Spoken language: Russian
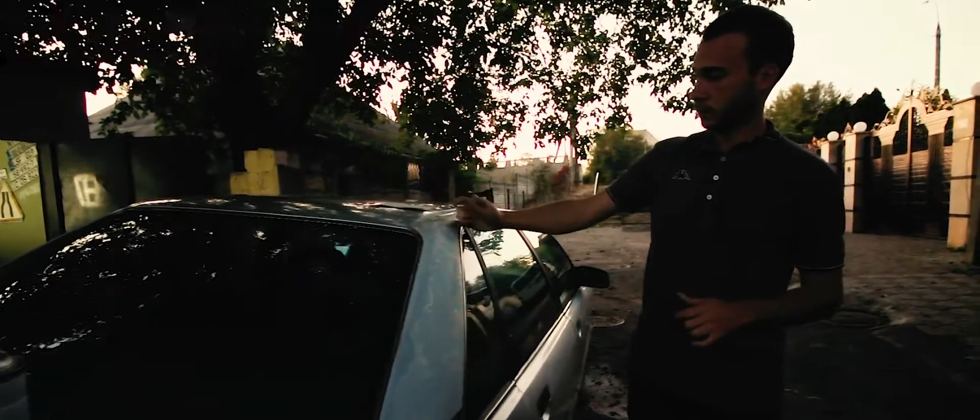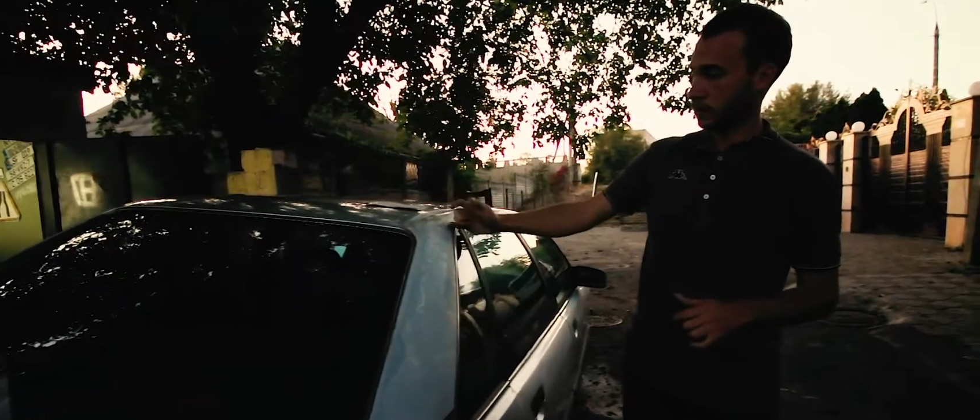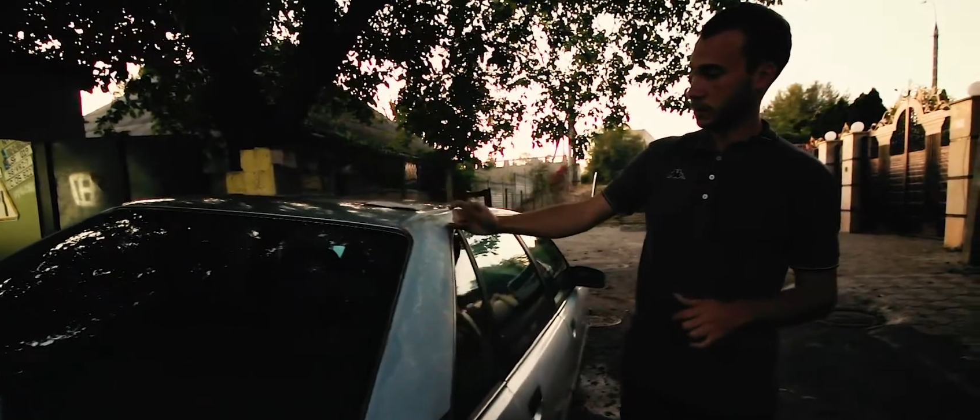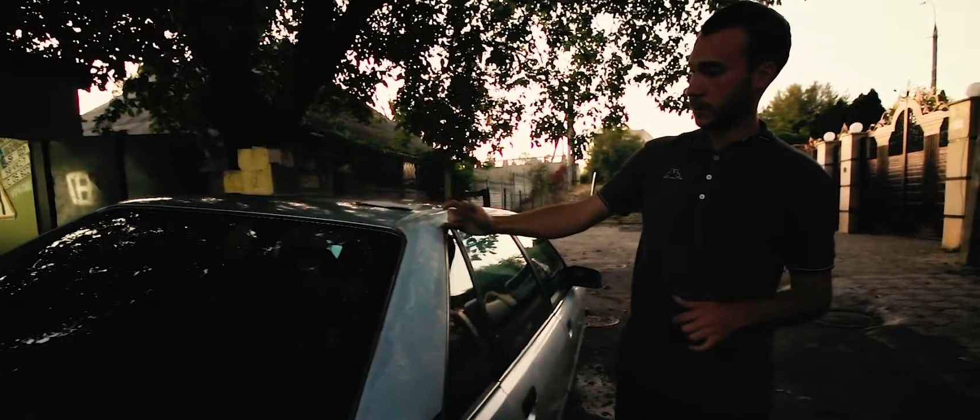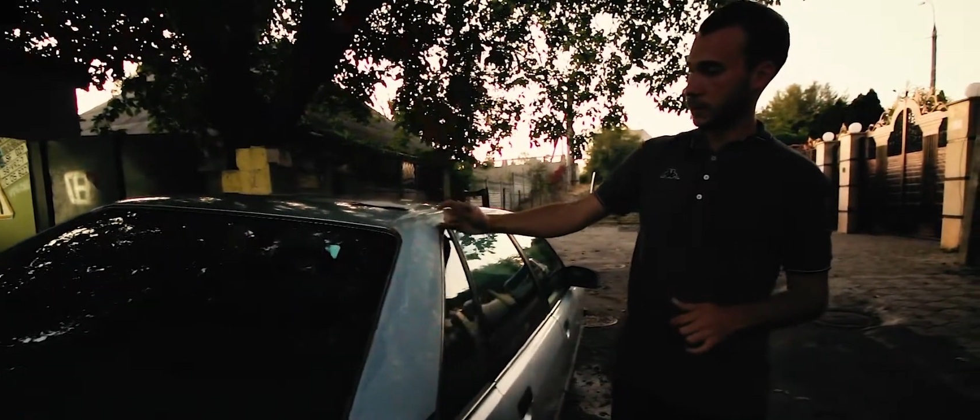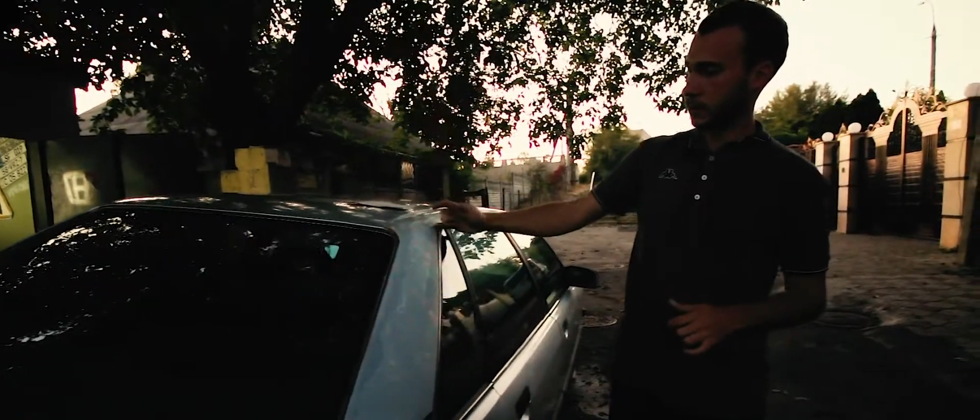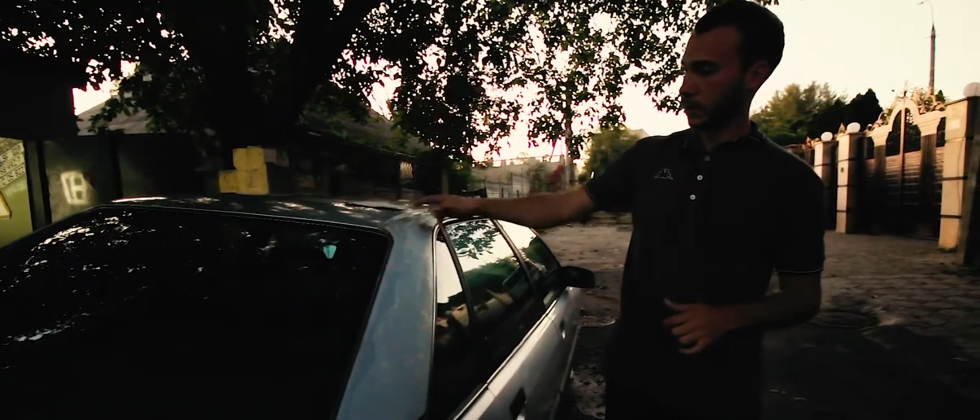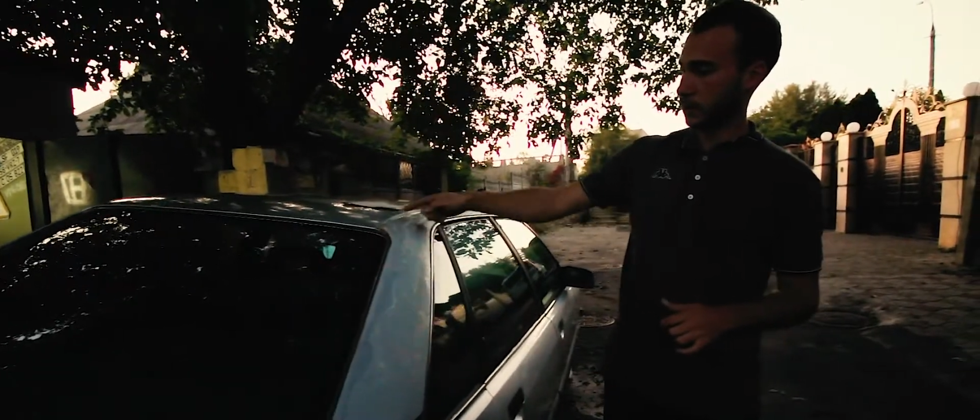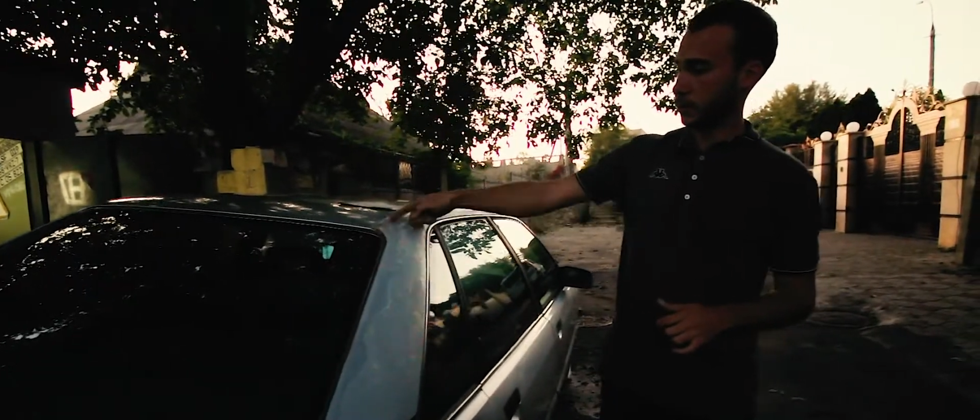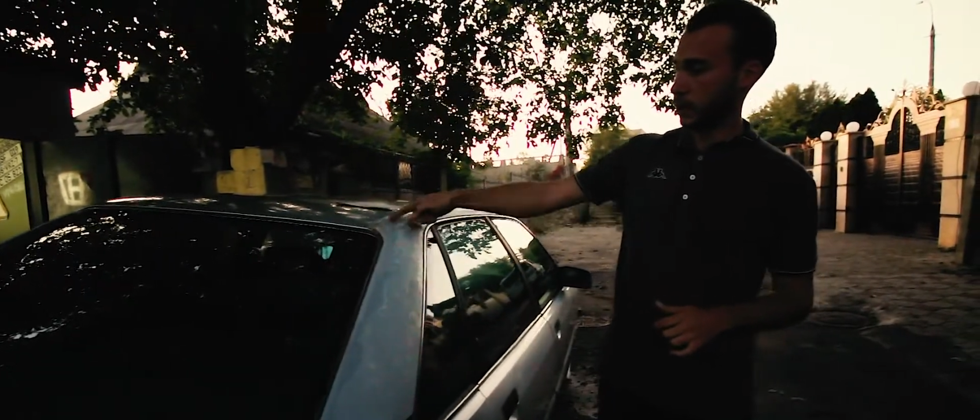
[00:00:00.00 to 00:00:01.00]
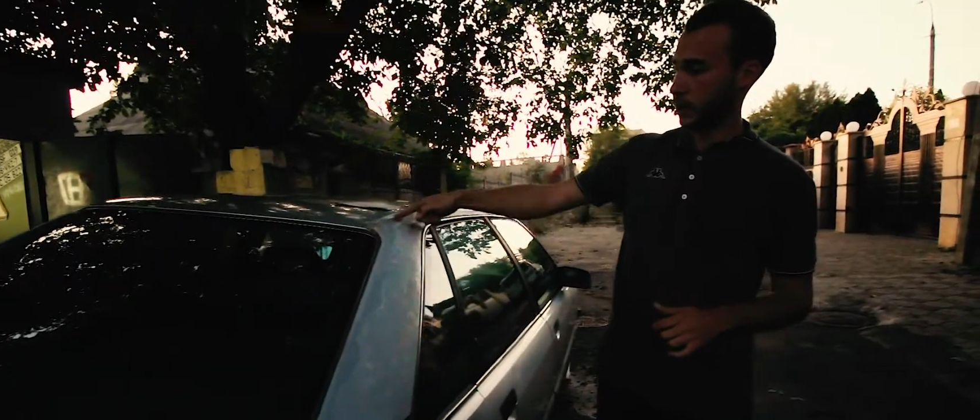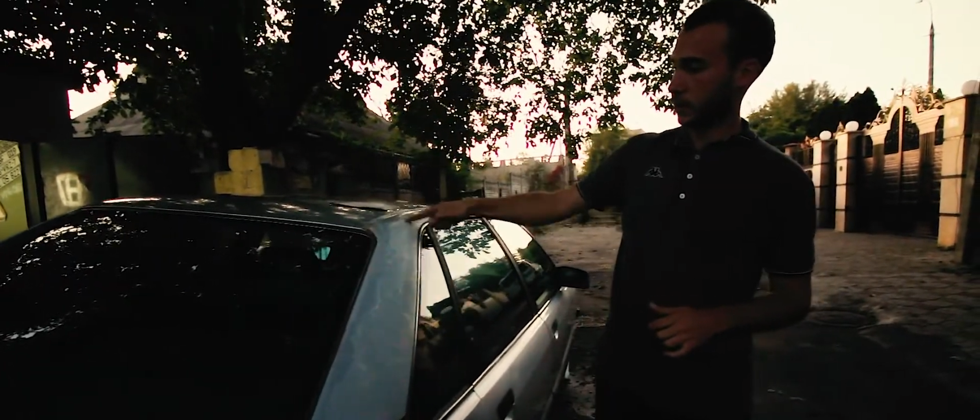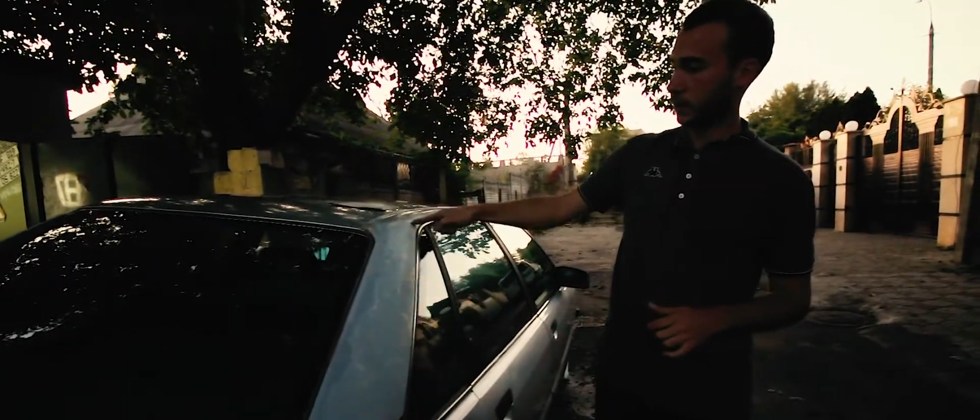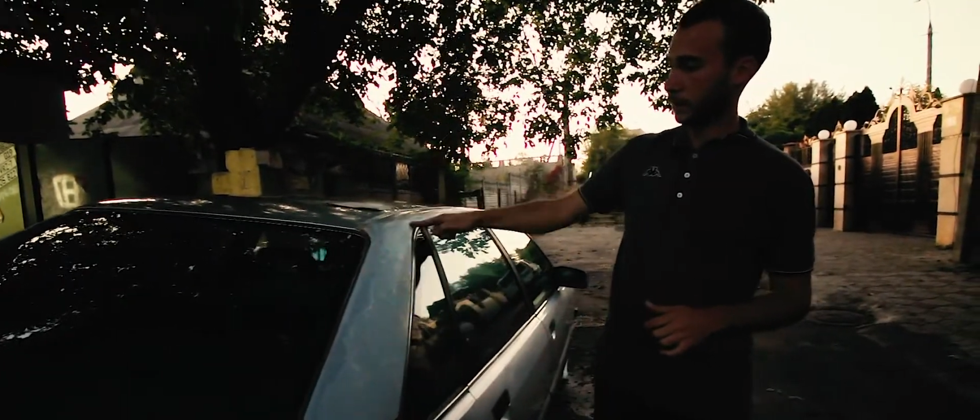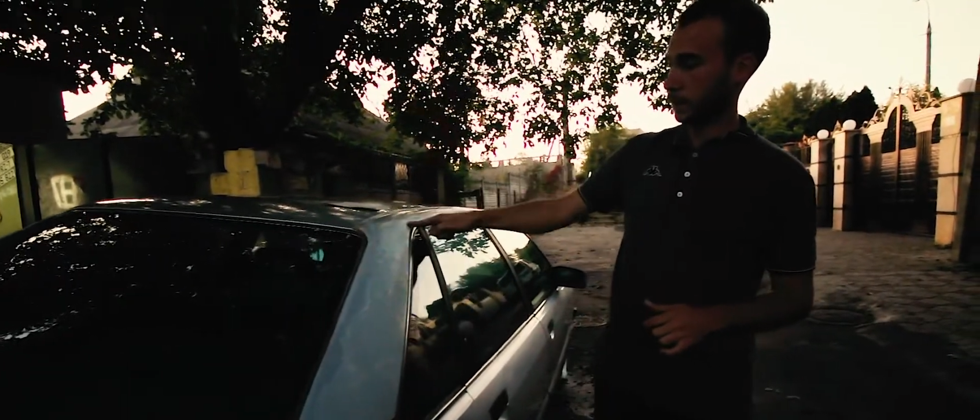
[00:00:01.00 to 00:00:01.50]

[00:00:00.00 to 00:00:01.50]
вот прям вот так, по линии.